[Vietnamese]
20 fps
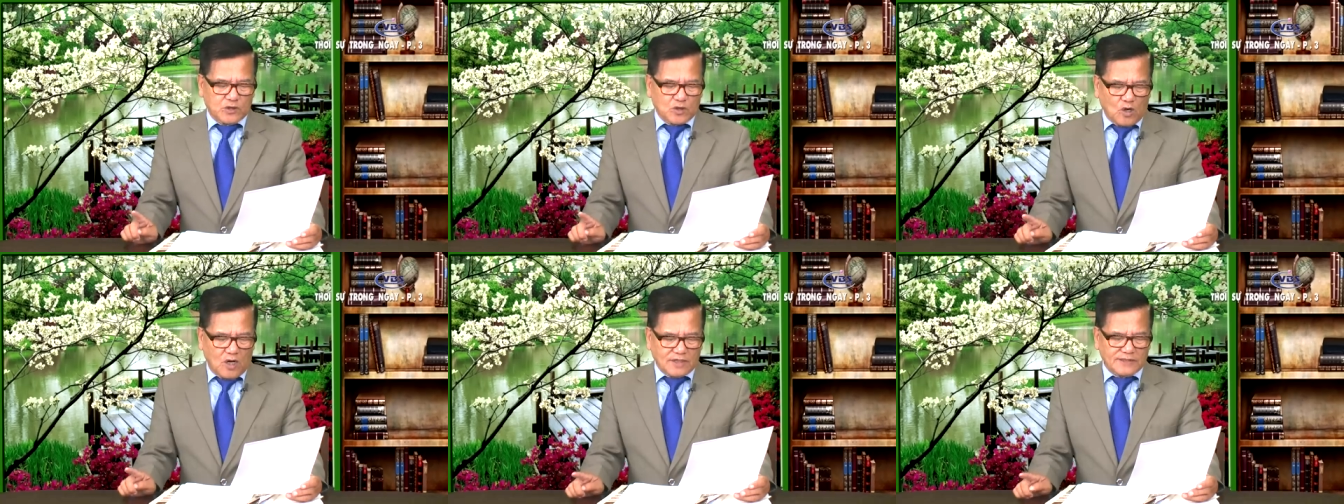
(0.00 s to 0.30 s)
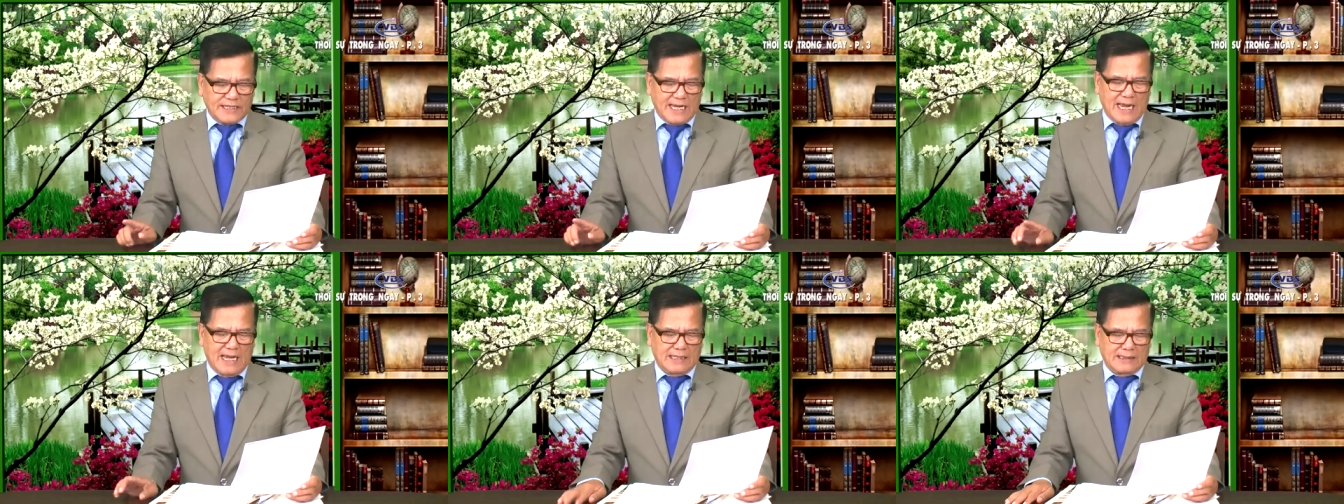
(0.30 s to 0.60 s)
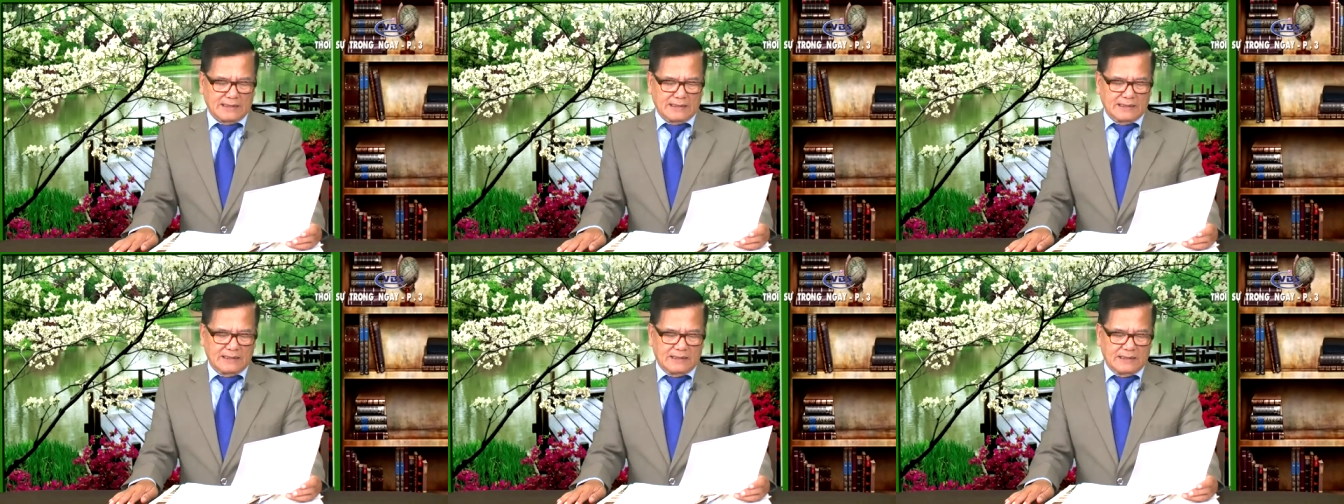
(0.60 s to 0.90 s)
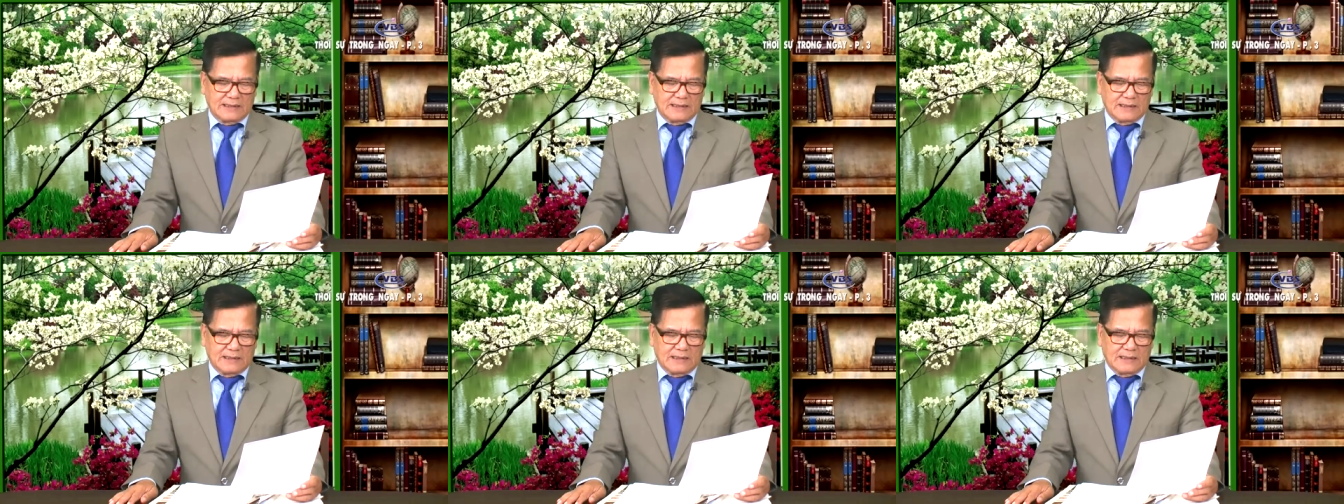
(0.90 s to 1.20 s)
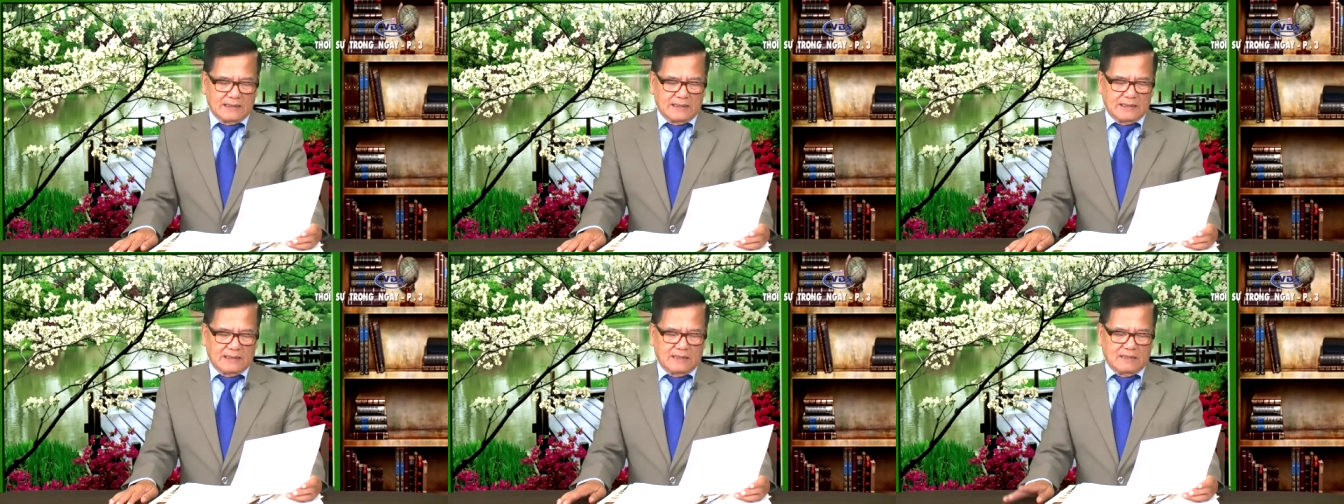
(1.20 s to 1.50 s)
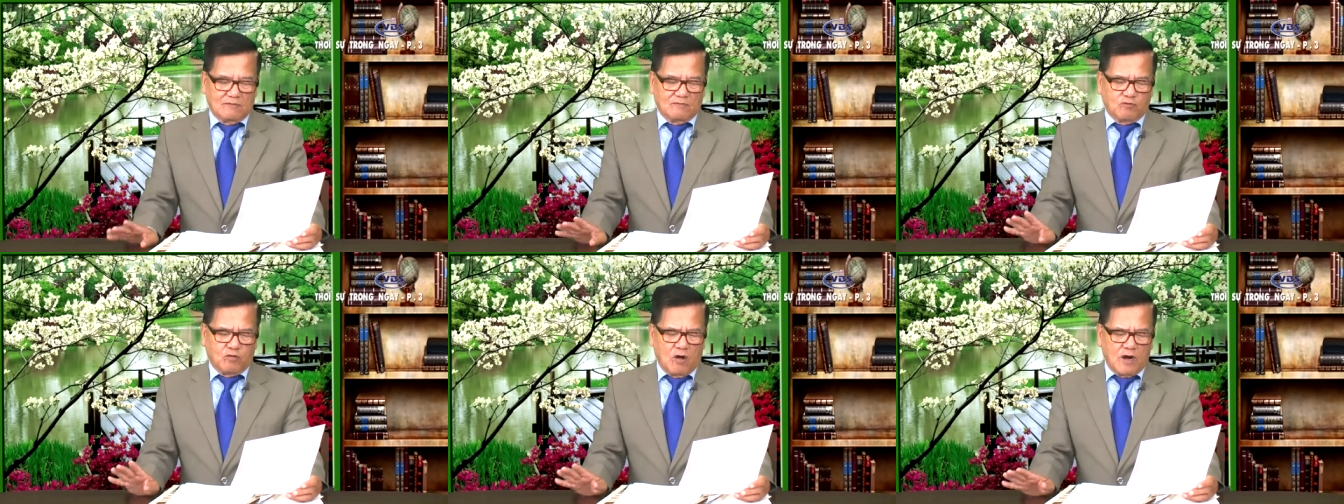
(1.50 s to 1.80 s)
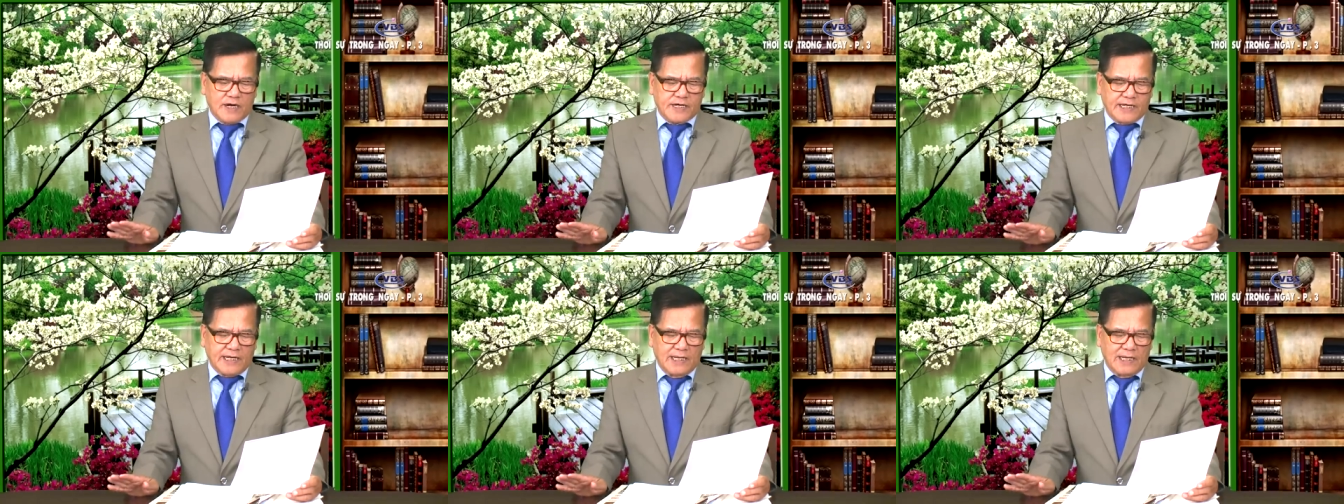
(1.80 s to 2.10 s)
rõ ràng võ
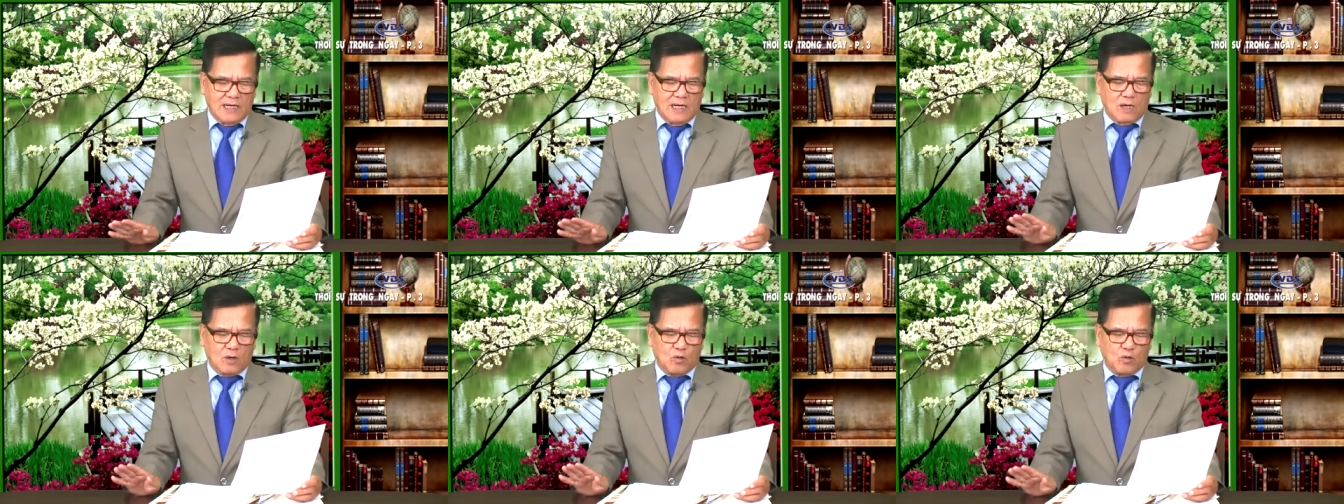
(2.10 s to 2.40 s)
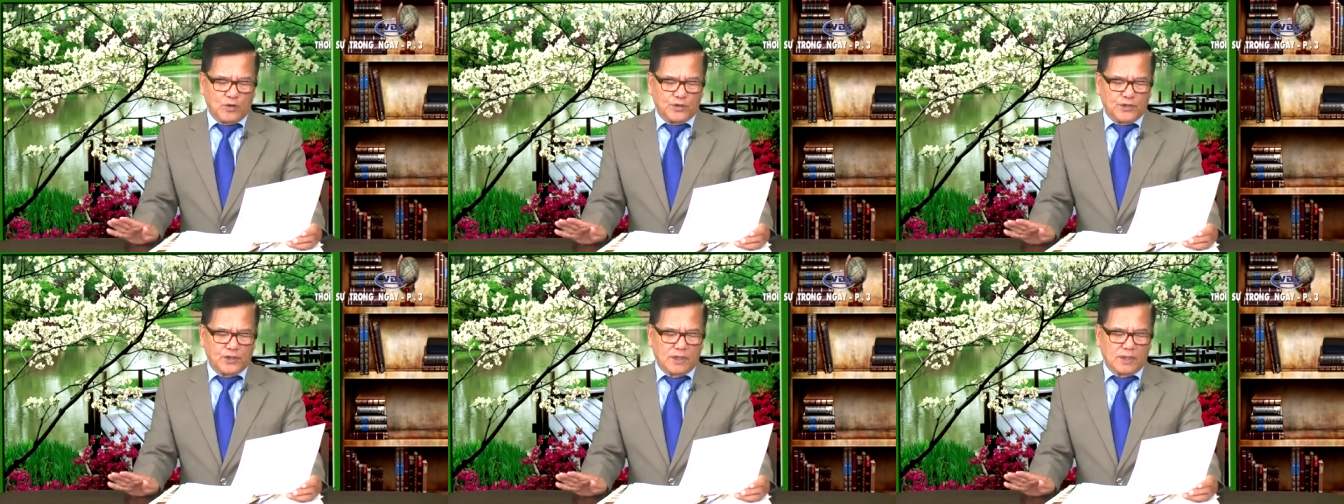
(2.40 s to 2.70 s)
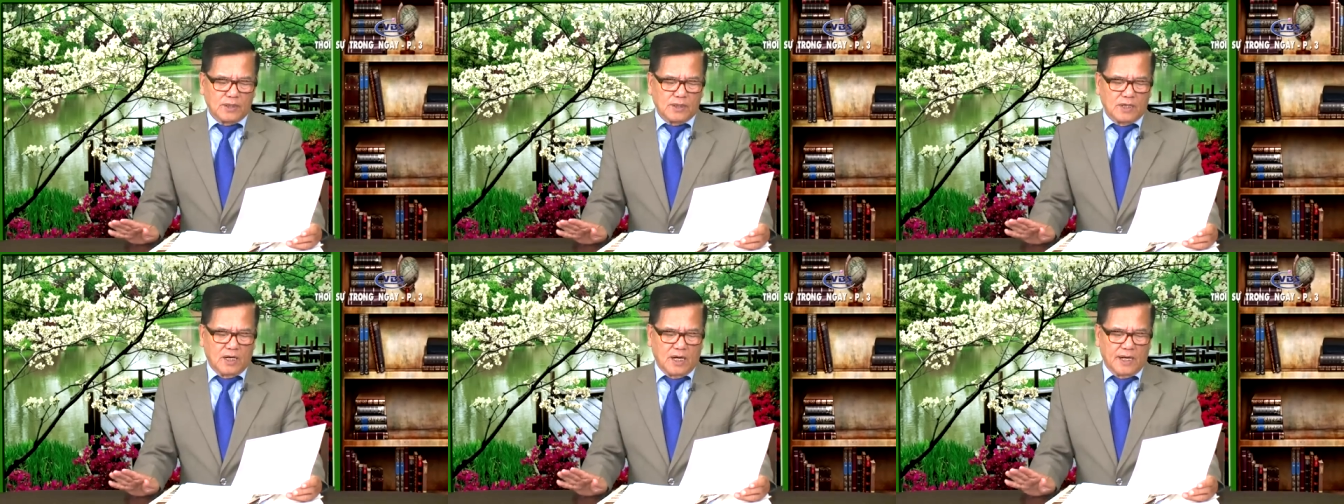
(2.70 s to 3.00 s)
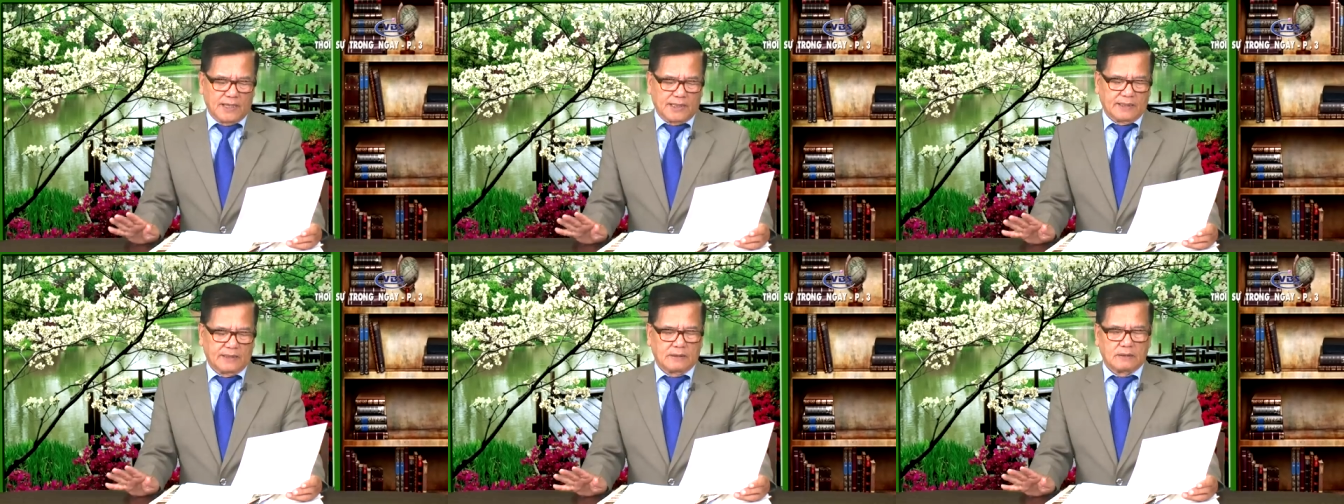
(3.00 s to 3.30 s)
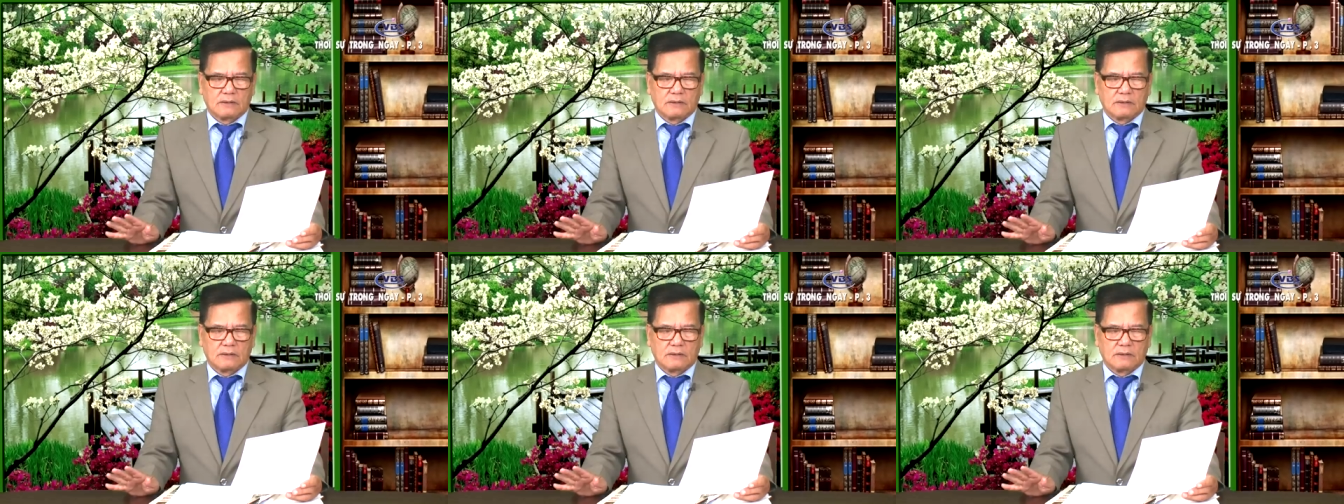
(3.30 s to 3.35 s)
khí là của những người